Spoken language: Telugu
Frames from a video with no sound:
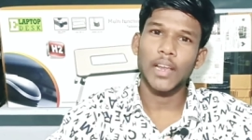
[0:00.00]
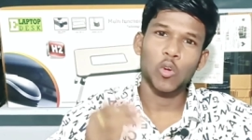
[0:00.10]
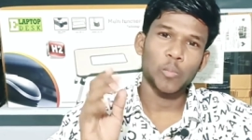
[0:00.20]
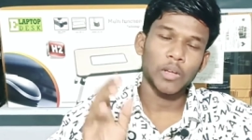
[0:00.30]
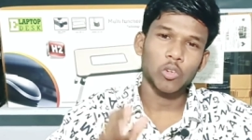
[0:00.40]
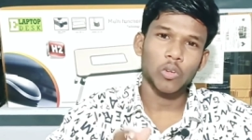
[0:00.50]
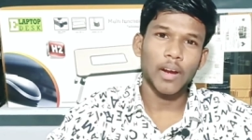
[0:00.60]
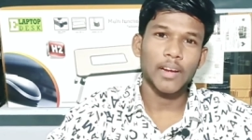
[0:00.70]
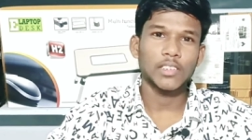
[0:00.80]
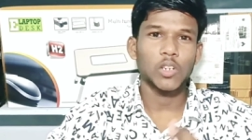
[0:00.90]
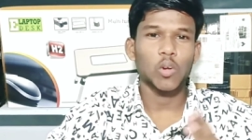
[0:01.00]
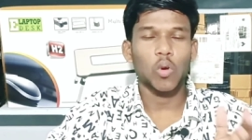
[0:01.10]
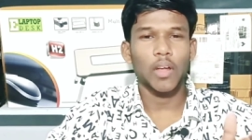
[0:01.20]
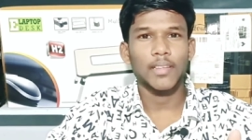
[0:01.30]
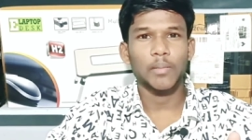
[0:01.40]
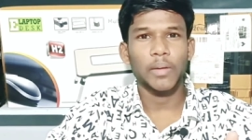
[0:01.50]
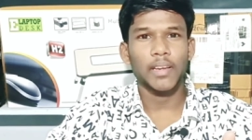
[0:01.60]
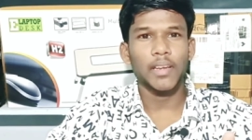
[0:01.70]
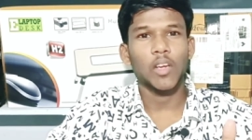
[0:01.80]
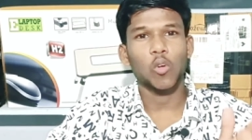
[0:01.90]
చాలా ఎక్కువ మంది ఉన్నారు అండ్ జియో కూడా అయితే
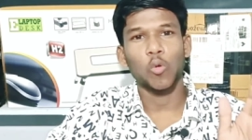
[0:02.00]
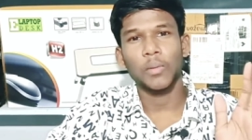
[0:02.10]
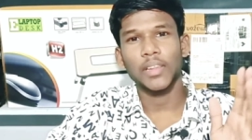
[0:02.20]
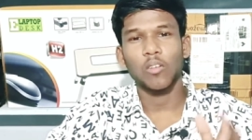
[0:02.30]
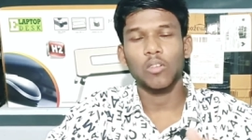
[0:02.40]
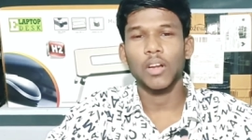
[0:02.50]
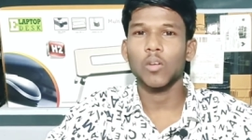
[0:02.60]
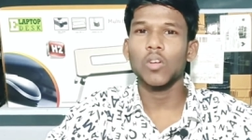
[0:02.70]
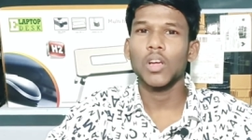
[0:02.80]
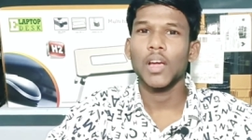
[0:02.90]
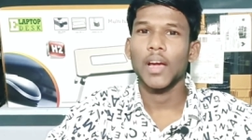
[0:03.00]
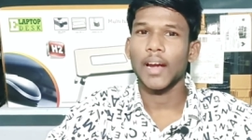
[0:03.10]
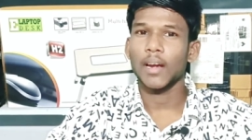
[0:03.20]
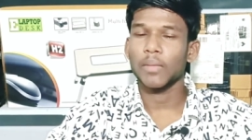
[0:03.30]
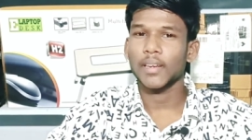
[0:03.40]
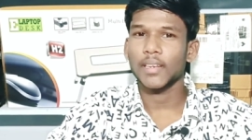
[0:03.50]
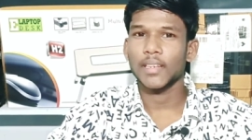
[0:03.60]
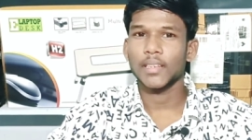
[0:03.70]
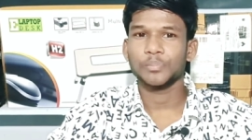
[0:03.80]
మనకి ఎక్కువ మందే ఉన్నారు అండ్ మనకి